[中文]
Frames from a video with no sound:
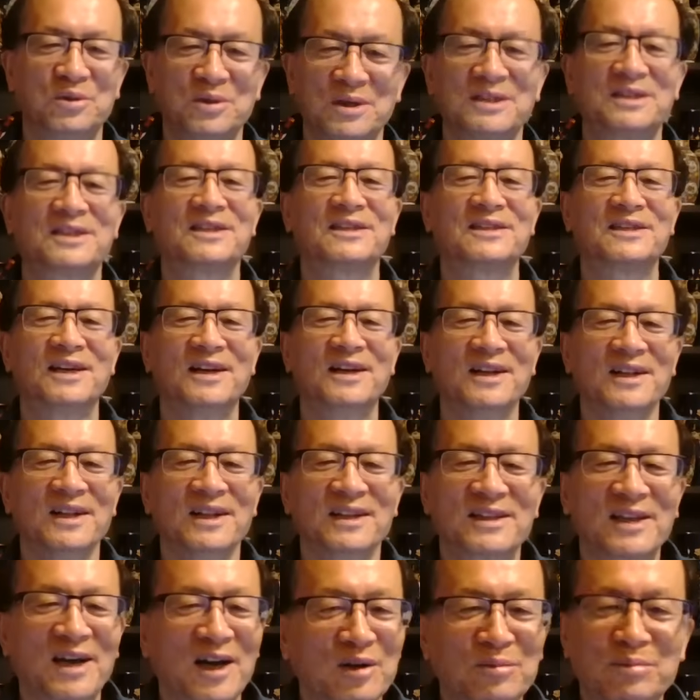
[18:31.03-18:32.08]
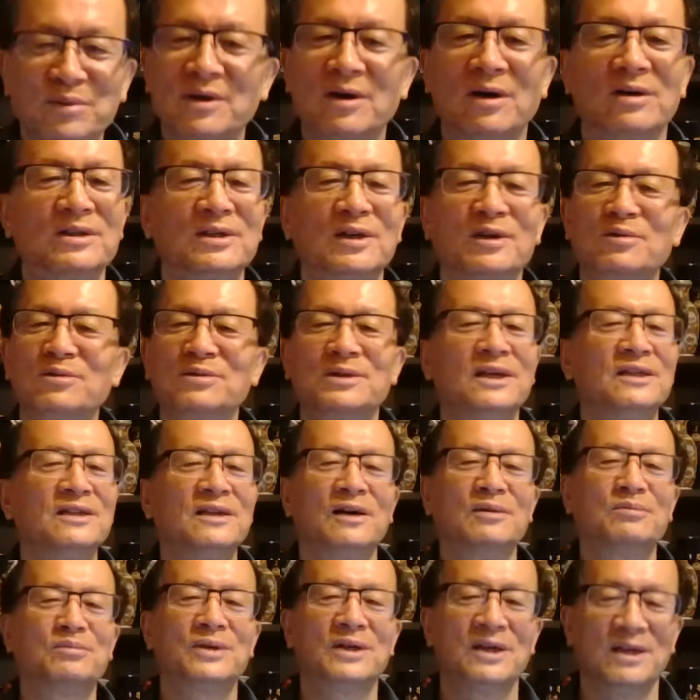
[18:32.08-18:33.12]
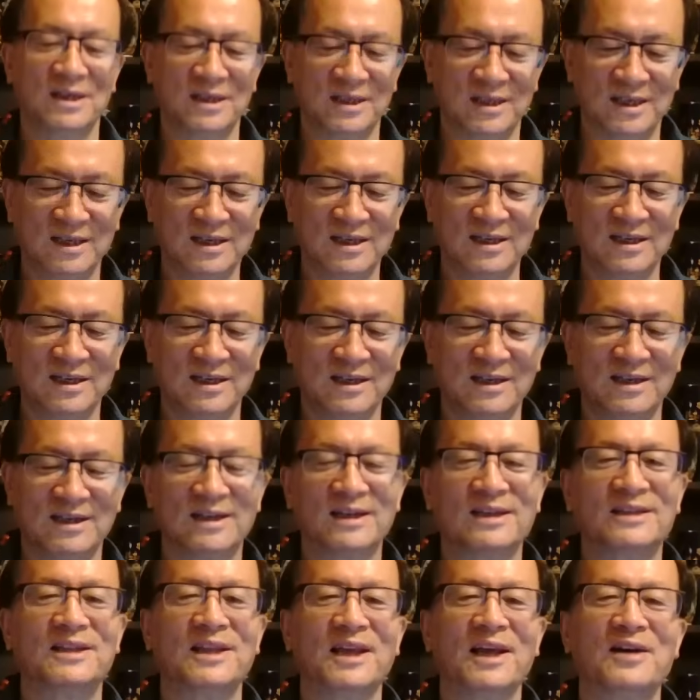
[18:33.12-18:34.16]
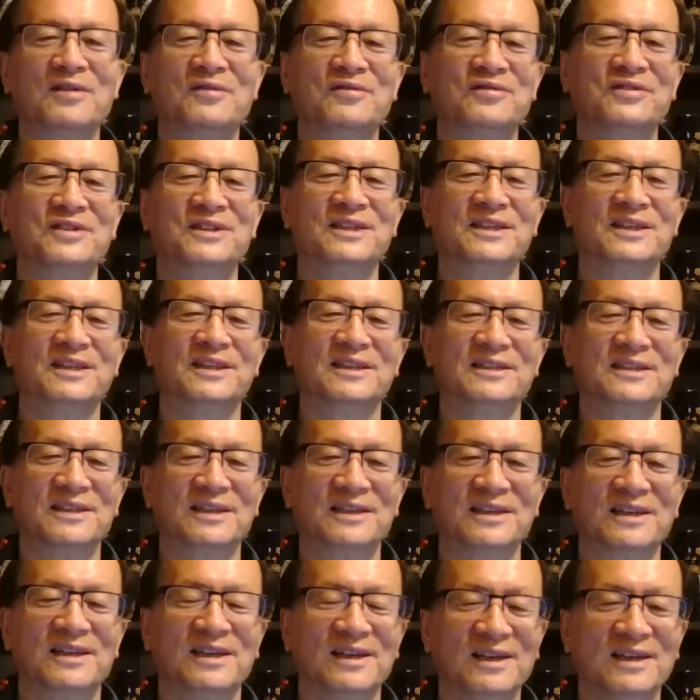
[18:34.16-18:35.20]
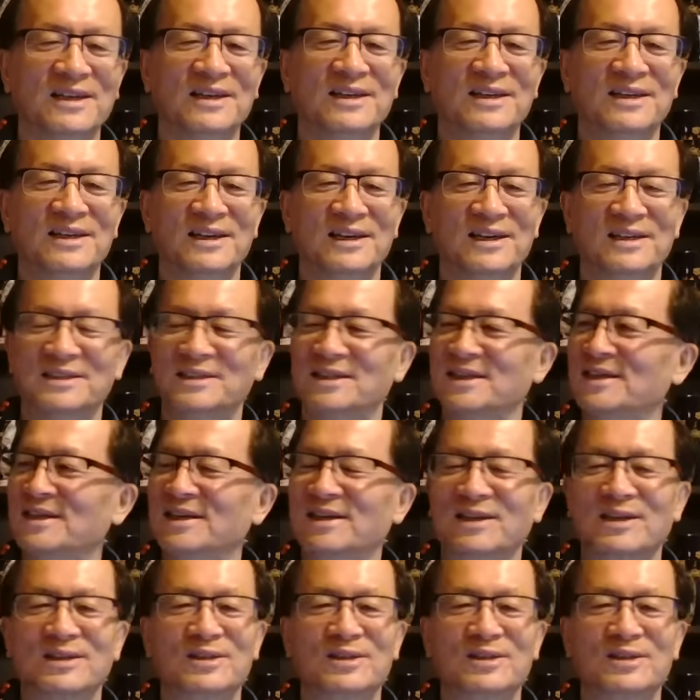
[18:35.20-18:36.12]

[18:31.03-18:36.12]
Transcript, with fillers: 确实是，他要不搞这共产党，不可能颠覆这个这个，呃，这